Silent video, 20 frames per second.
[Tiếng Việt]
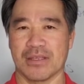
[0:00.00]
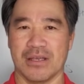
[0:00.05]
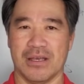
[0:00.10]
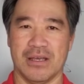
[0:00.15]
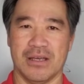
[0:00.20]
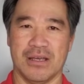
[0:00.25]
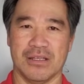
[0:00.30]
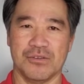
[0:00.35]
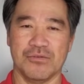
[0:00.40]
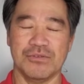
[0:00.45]

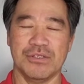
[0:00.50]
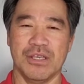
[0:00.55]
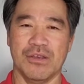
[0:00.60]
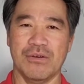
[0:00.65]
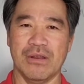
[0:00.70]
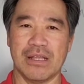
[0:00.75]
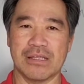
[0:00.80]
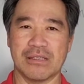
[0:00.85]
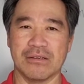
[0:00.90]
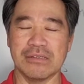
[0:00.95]
À, chút
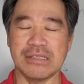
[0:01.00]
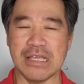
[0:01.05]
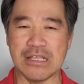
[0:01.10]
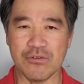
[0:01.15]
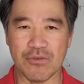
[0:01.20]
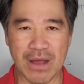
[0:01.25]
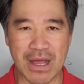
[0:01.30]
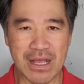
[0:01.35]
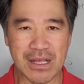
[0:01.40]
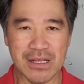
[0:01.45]
xíu là tự
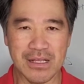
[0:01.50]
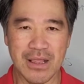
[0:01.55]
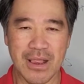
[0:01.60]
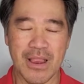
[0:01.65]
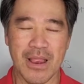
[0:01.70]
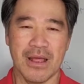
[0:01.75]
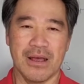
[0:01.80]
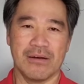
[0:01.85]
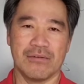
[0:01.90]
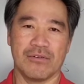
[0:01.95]
tin quá
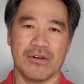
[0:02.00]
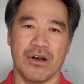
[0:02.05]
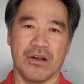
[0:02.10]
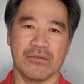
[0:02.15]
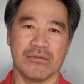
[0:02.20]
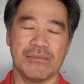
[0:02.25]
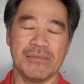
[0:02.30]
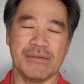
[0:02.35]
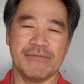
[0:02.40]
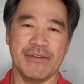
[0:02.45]
rồi
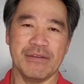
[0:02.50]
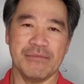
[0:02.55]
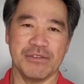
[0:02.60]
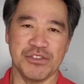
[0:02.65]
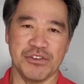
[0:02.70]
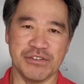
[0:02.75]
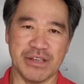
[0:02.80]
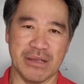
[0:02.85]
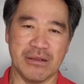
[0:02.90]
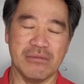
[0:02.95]
bên phía mình
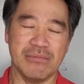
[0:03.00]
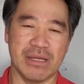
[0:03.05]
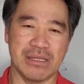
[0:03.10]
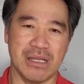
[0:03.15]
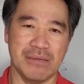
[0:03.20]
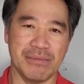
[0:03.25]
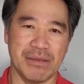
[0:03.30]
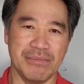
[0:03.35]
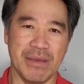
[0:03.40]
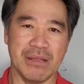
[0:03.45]
nhược điểm của mình
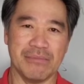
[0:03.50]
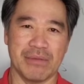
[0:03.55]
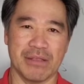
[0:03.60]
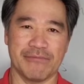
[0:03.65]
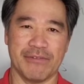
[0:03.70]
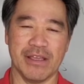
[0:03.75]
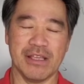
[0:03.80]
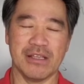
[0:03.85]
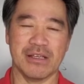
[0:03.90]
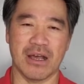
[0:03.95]
là mình biết mình
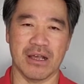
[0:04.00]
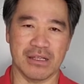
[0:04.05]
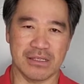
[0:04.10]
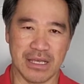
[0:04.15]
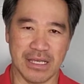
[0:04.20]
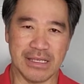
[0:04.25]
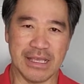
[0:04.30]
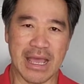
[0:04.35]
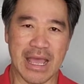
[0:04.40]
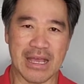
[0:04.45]
phải cần
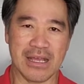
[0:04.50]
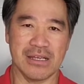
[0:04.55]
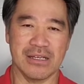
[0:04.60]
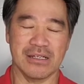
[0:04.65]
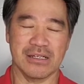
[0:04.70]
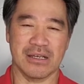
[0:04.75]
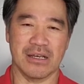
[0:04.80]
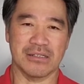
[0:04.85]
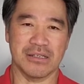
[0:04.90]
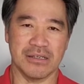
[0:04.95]
thời gian
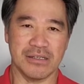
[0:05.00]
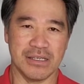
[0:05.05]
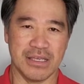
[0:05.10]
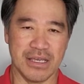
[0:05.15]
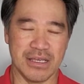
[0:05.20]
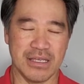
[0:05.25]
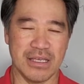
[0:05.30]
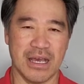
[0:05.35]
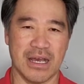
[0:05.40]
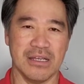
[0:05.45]
cần sự
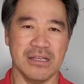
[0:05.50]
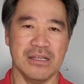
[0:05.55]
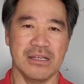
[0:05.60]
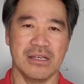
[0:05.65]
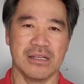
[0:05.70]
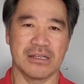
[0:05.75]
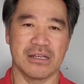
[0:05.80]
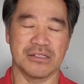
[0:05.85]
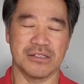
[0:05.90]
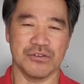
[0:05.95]
kiên nhẫn
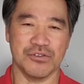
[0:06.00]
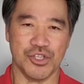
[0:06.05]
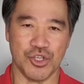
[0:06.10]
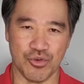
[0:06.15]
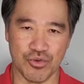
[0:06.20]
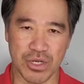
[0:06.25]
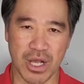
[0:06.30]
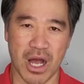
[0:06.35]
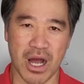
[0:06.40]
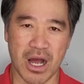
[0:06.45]
cần sự
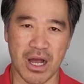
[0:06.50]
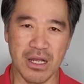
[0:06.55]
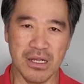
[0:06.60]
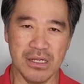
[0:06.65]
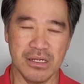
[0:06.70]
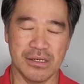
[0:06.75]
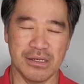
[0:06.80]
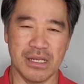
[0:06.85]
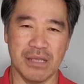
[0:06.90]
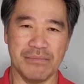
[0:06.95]
chịu khó
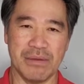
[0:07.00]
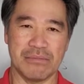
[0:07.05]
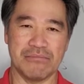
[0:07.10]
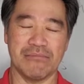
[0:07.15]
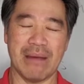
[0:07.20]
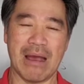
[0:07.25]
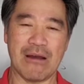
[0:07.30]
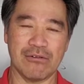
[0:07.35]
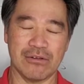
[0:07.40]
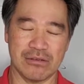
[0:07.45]
để
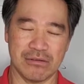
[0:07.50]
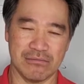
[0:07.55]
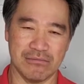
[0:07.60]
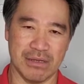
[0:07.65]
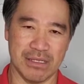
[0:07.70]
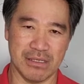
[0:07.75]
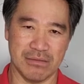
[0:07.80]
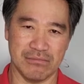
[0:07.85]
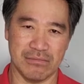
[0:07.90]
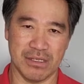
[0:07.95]
mình bao
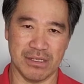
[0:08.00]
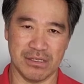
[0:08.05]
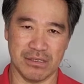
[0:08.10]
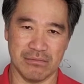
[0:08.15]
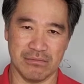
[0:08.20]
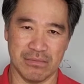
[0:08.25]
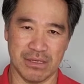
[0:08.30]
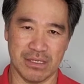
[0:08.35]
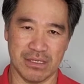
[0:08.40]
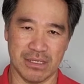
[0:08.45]
mình mình
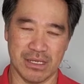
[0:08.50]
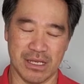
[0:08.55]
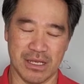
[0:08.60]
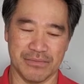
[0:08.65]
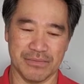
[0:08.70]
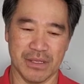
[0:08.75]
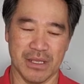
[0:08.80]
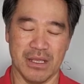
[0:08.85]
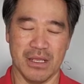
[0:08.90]
mình uh,